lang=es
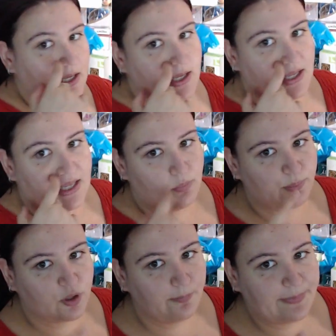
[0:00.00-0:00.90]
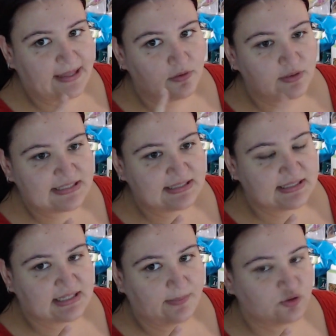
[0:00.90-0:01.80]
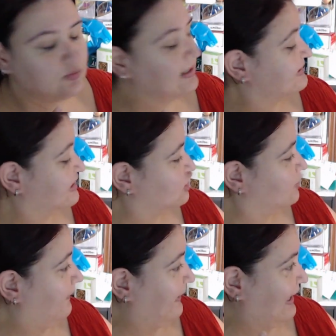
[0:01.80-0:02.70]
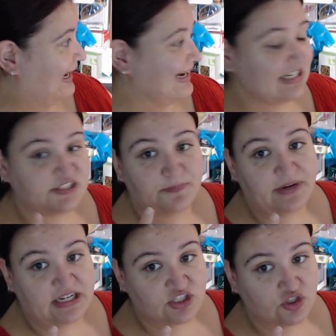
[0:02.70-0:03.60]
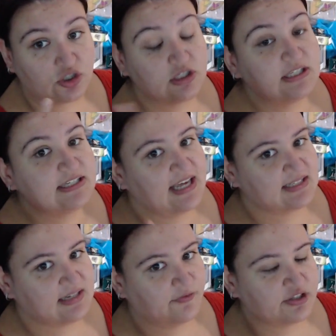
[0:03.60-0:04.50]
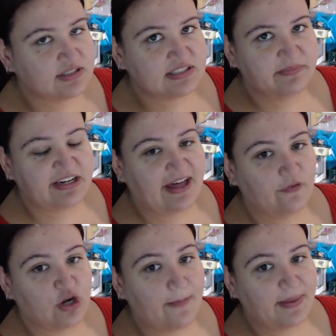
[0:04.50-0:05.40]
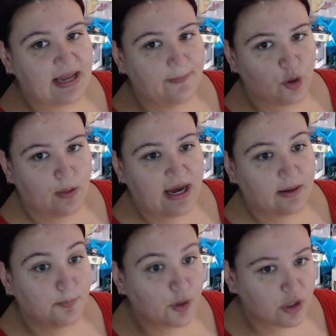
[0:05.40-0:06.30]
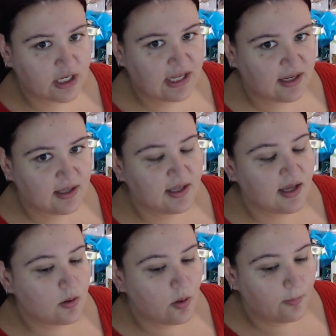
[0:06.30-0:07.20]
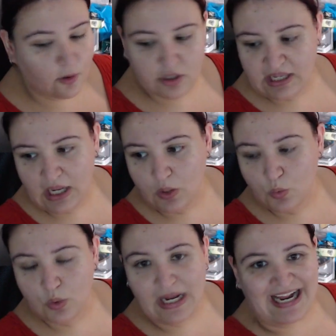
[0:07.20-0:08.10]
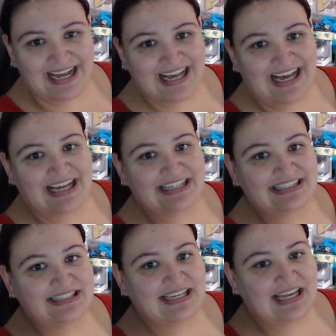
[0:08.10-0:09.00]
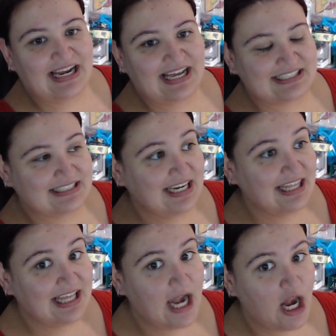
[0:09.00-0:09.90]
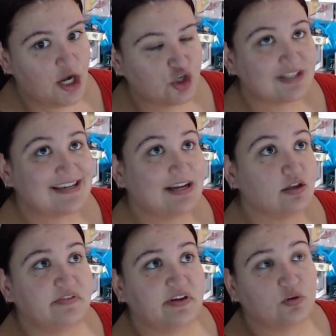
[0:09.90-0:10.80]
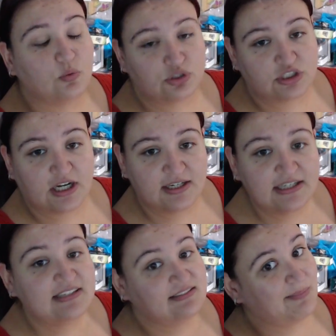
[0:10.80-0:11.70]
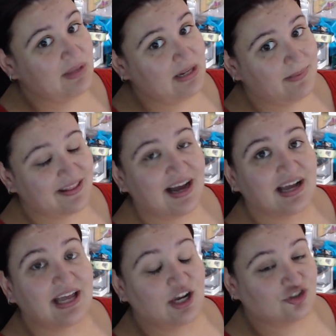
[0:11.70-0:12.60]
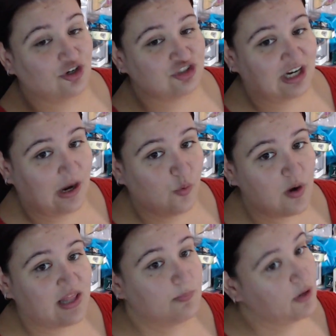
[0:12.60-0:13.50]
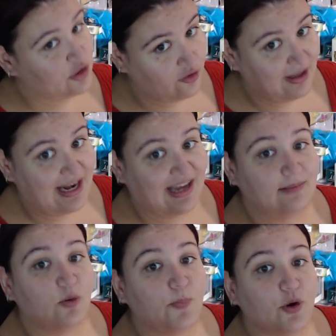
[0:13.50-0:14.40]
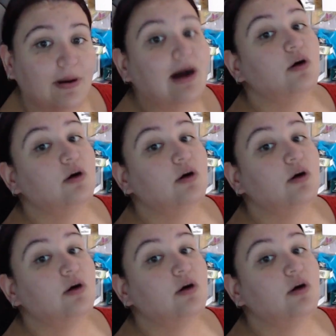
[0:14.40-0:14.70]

He comprado estas cápsulas que son para la Nespresso Extra fuertes de Mercadona para probar ¿Por qué? Porque una caja de las de Lidl nos ha salido defectuosa también es verdad que que solo salga una después de todas las que hemos probado,